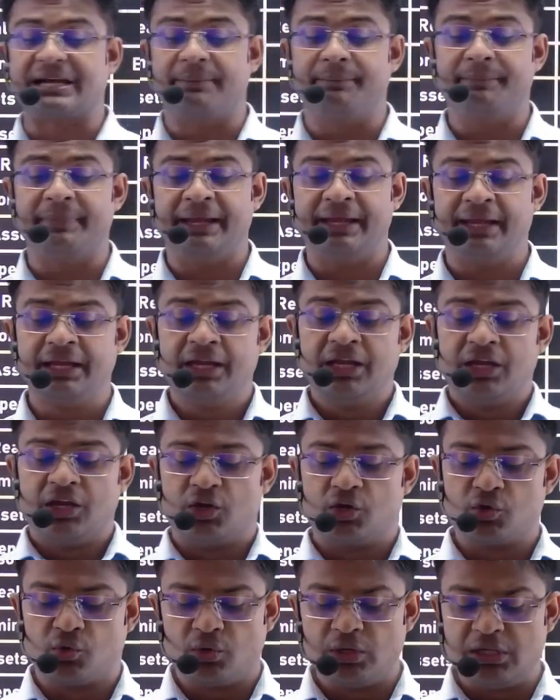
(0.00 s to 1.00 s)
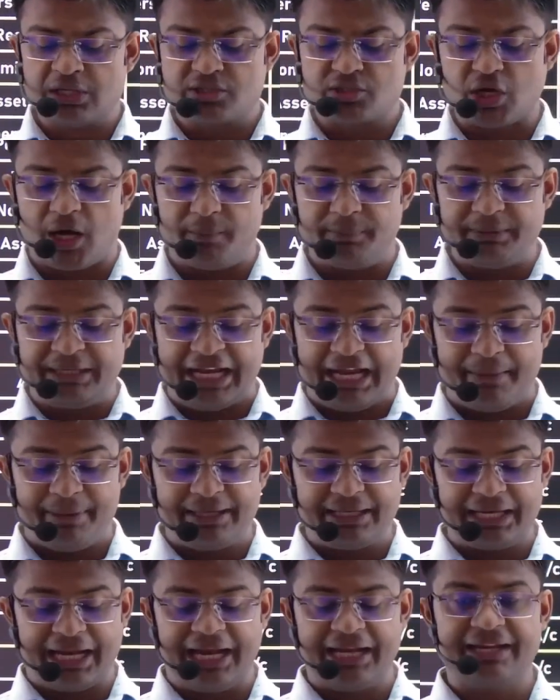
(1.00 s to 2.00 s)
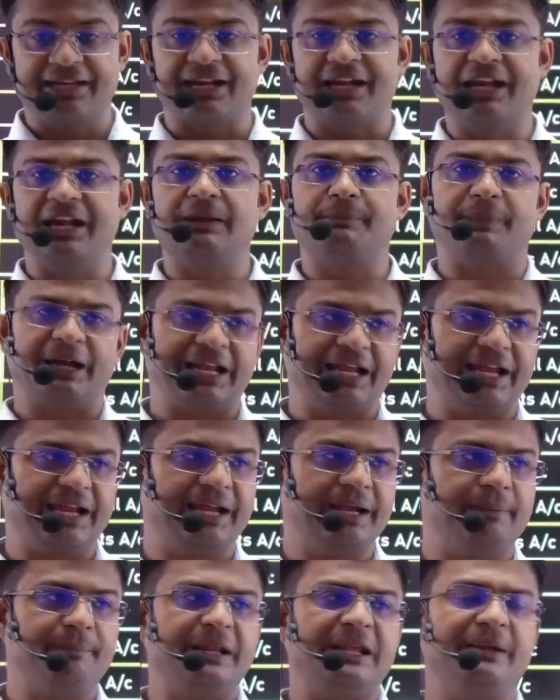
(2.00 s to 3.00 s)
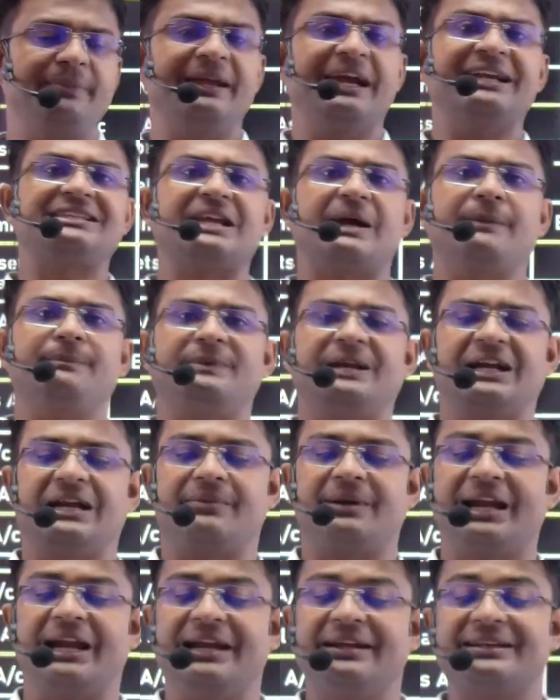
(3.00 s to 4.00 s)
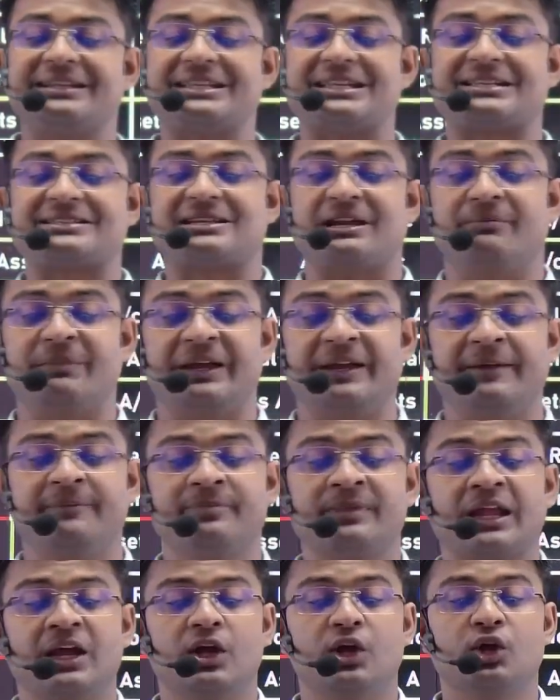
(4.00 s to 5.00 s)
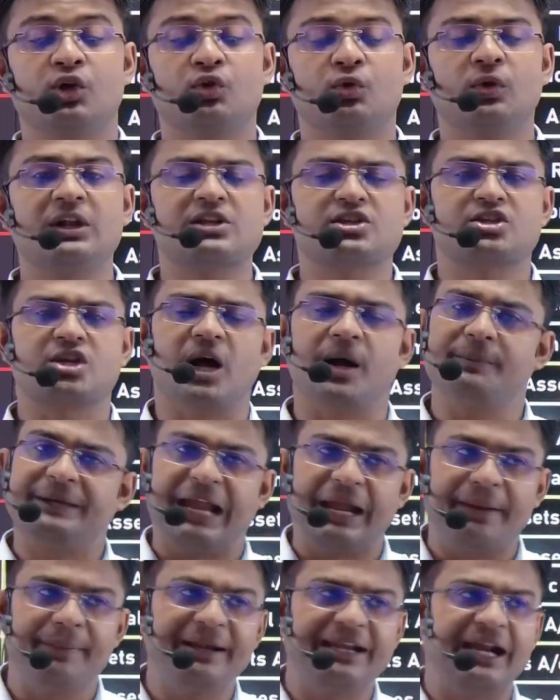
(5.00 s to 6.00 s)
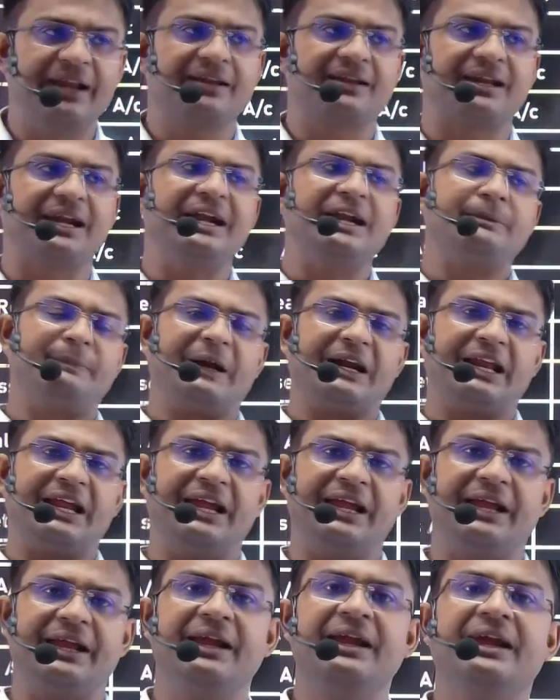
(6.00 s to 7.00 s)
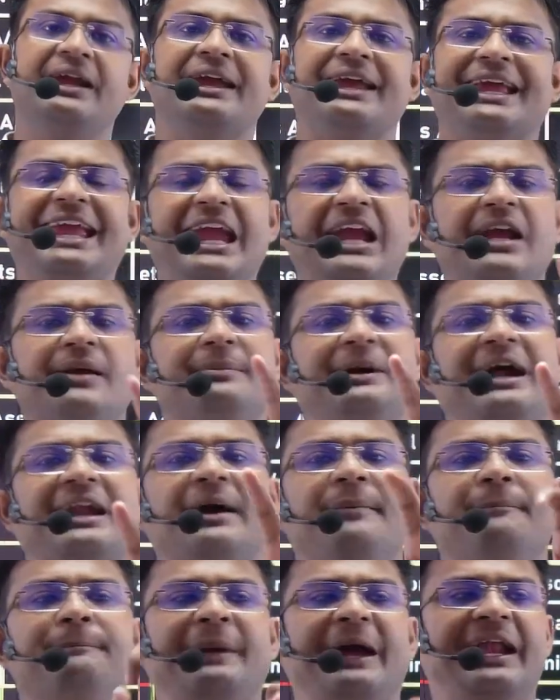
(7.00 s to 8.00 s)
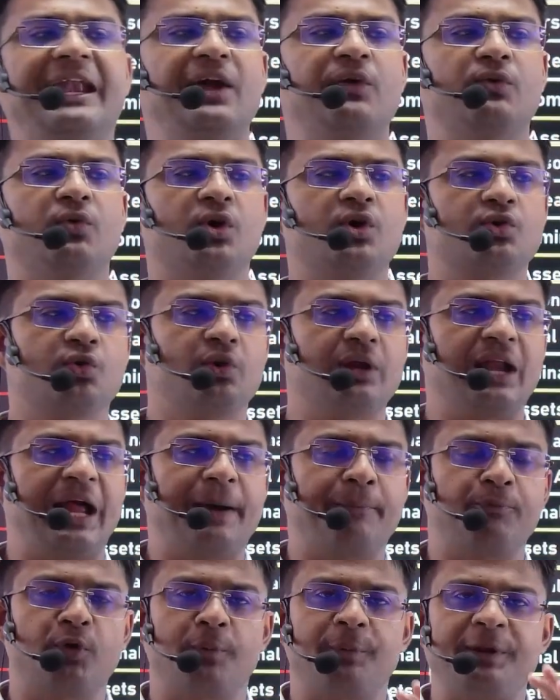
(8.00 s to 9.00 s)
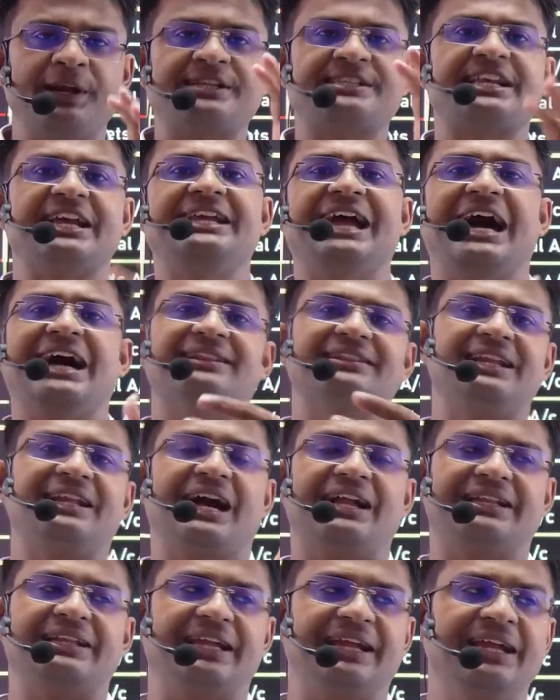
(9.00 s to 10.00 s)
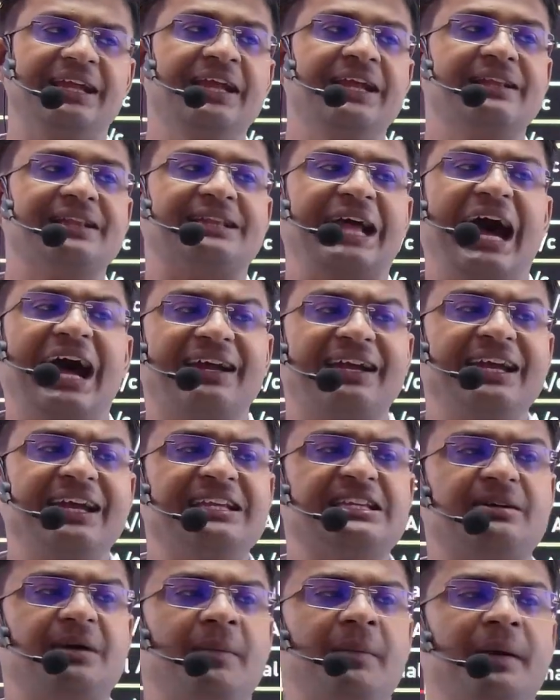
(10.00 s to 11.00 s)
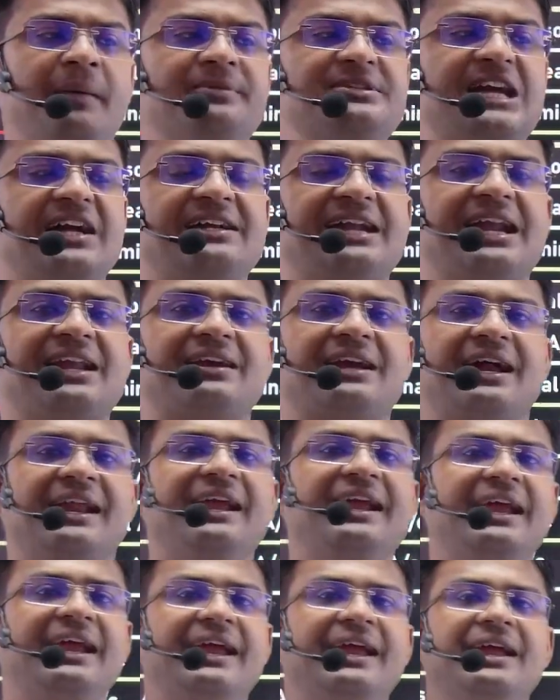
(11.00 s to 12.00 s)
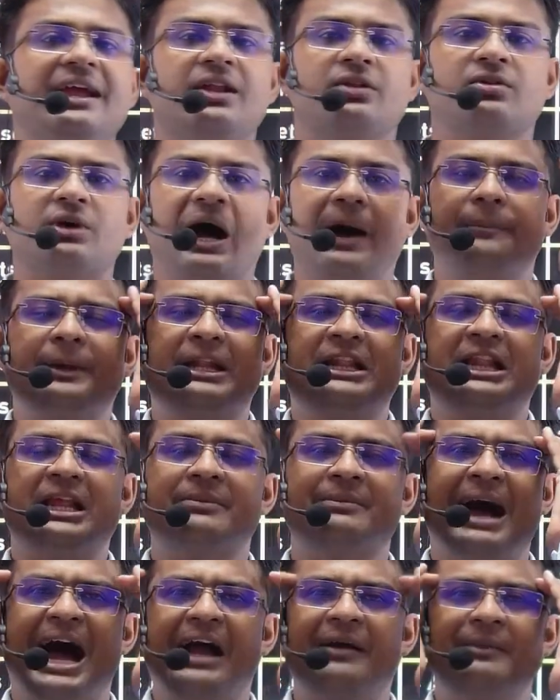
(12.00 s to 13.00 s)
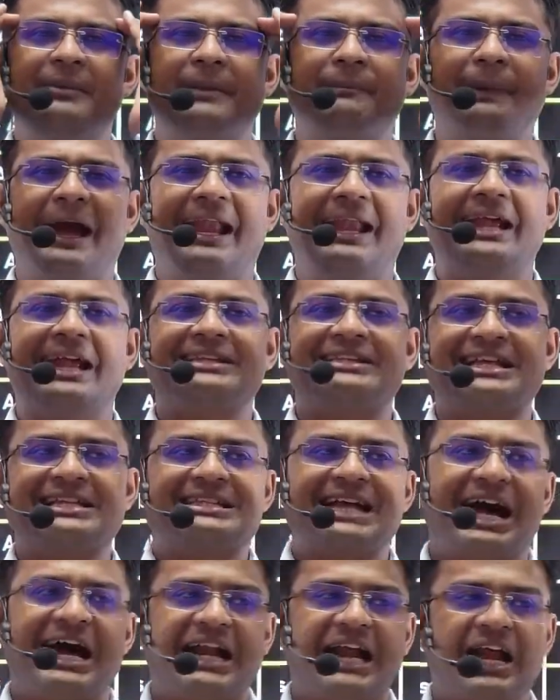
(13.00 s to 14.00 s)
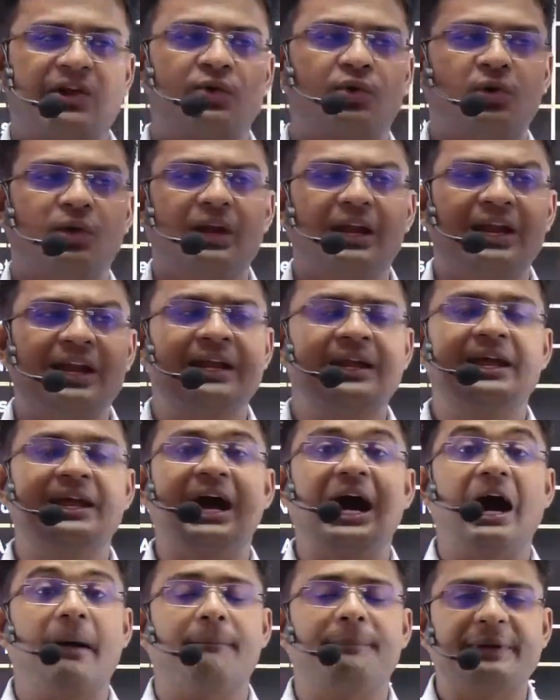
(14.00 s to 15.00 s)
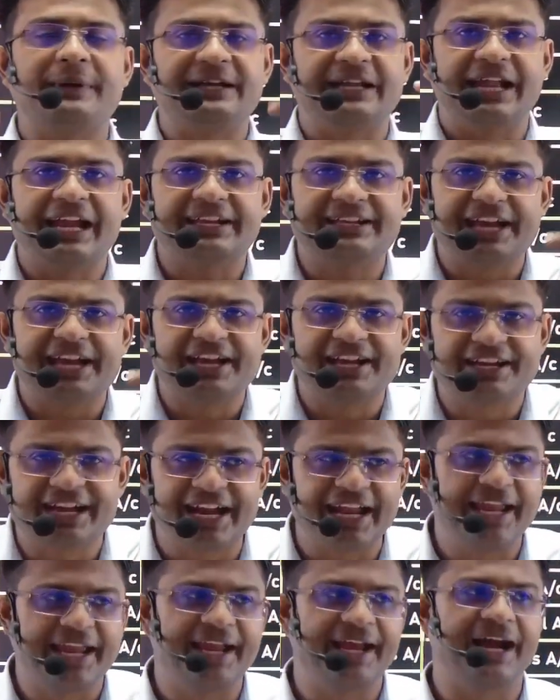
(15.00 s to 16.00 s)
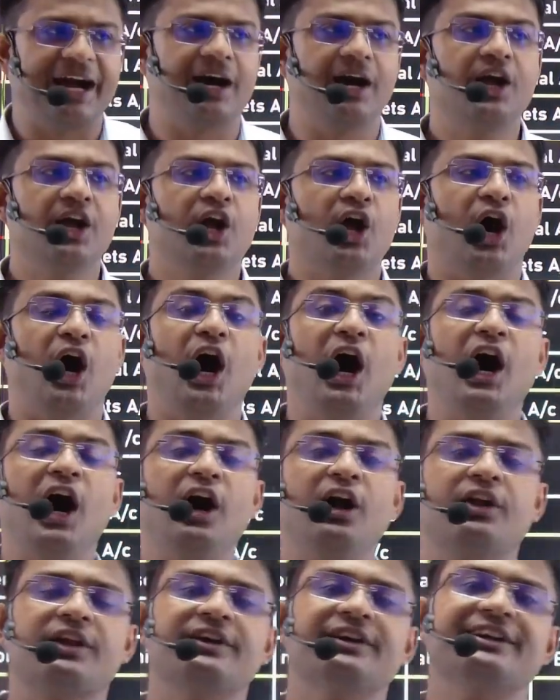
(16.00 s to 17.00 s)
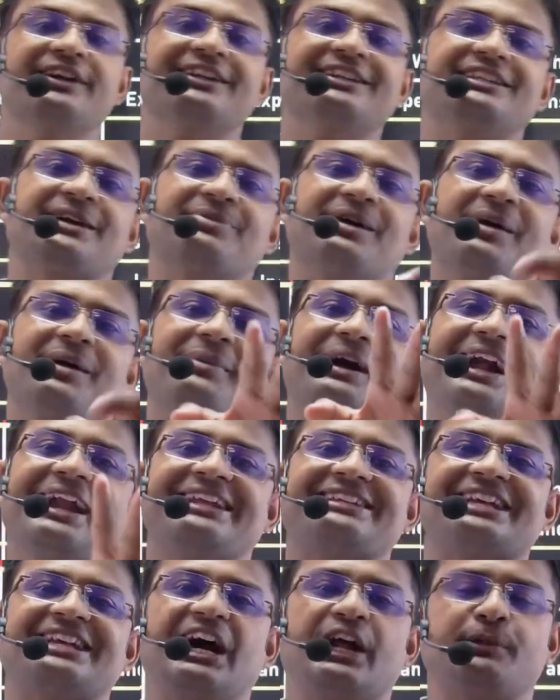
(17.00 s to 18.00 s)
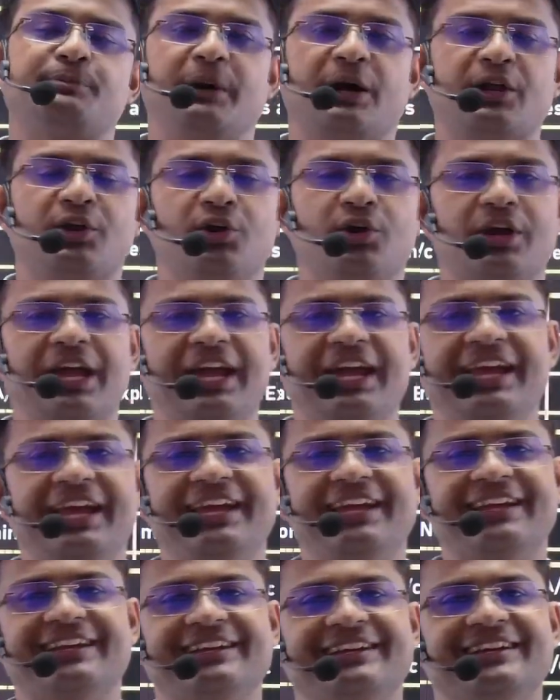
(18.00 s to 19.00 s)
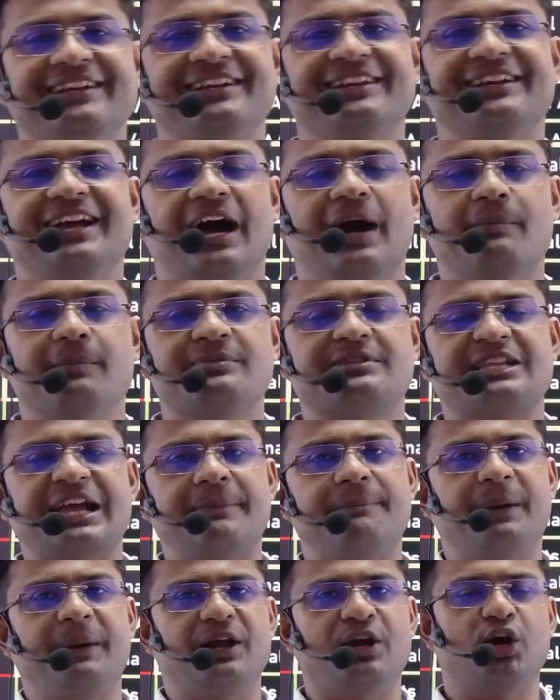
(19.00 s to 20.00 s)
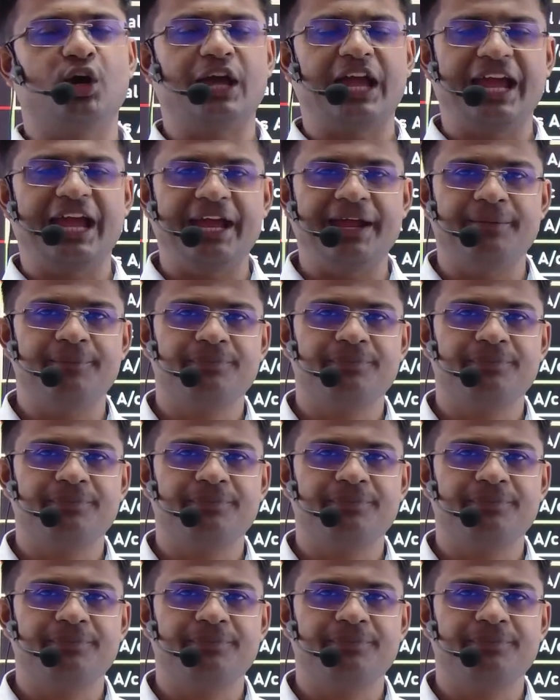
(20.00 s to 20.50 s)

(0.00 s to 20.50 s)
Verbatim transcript: में रूल्स ऑफ डेबिट एंड क्रेडिट पढ़े हैं प्रीवियस चैप्टर डबल एंट्री सिस्टम में रूल्स ऑफ डेबिट एंड क्रेडिट पढ़े हैं एक बार हम पहले वो रूल आपको फिर से याद दिला दें ताकि जब हम अब जर्नल करेंगे तो आपके दिमाग में पहले से सारा रूल अपडेटेड रहेगा और जब हमारे साथ पढ़ोगे हमसे पढ़ोगे